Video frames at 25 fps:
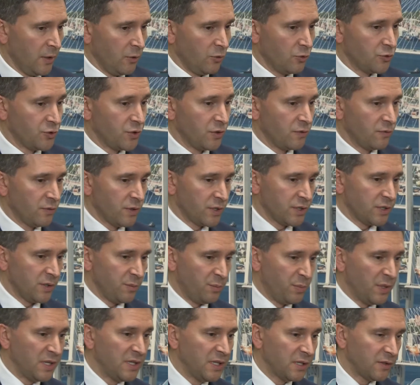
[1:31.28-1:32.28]
Очень важно
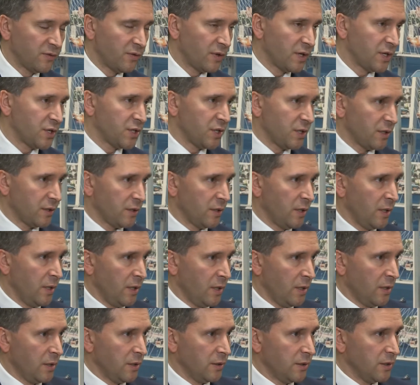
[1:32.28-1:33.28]
предотвращать
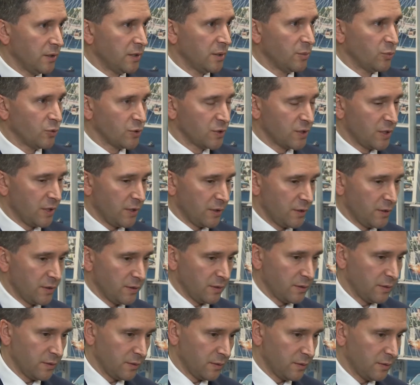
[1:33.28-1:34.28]
не допускать
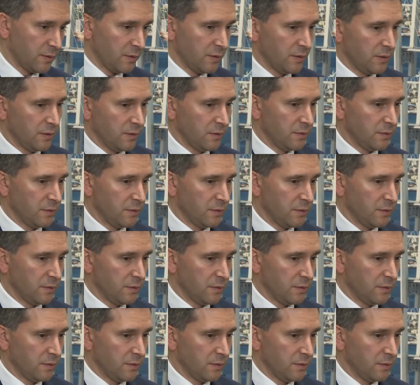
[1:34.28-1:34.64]
э,